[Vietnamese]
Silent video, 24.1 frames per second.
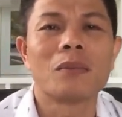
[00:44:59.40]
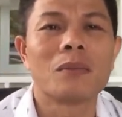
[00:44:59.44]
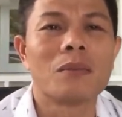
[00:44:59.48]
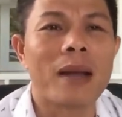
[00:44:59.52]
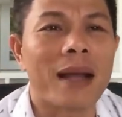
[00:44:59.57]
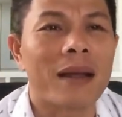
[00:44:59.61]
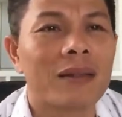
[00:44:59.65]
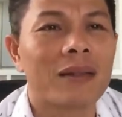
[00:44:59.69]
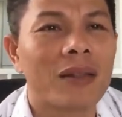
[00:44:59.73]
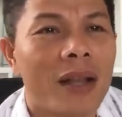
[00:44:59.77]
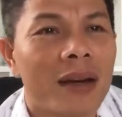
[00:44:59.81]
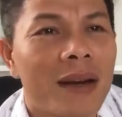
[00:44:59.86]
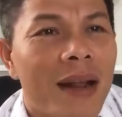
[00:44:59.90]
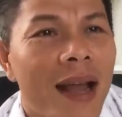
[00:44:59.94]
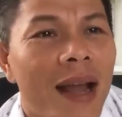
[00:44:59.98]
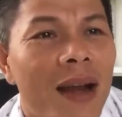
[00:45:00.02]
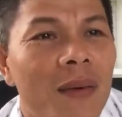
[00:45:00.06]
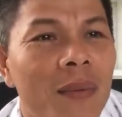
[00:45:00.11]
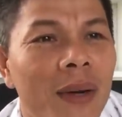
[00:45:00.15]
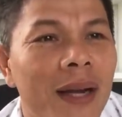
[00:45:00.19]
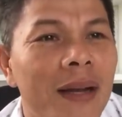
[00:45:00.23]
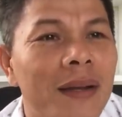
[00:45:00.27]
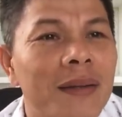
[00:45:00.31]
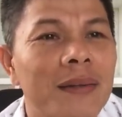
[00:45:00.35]
bạn thấy đã
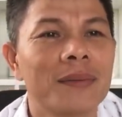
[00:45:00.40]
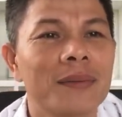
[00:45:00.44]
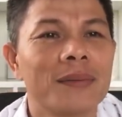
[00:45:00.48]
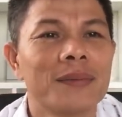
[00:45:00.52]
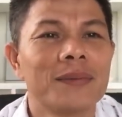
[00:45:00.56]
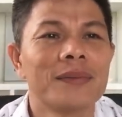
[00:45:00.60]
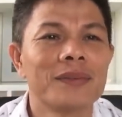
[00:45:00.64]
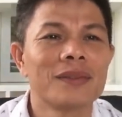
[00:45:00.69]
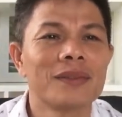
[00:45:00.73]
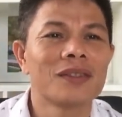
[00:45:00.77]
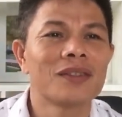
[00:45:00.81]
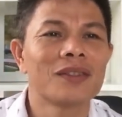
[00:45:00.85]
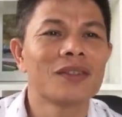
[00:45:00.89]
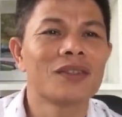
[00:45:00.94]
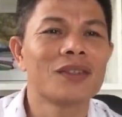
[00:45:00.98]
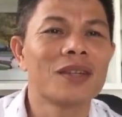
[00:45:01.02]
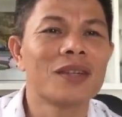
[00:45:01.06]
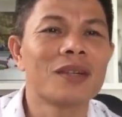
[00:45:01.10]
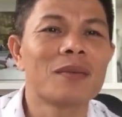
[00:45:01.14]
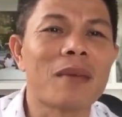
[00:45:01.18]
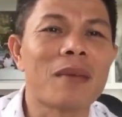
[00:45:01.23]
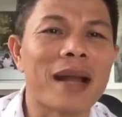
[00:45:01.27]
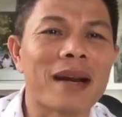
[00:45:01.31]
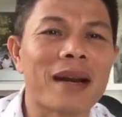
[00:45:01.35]
không ạ à?
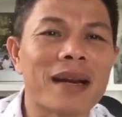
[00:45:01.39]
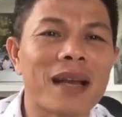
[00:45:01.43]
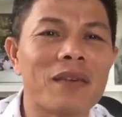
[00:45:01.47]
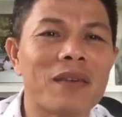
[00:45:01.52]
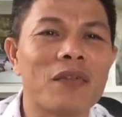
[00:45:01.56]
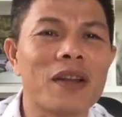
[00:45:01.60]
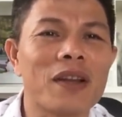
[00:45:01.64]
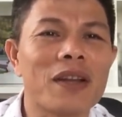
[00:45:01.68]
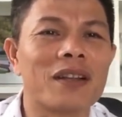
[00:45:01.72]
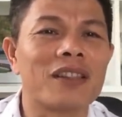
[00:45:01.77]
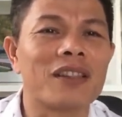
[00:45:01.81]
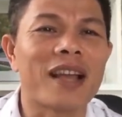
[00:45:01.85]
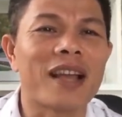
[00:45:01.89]
bạn này viết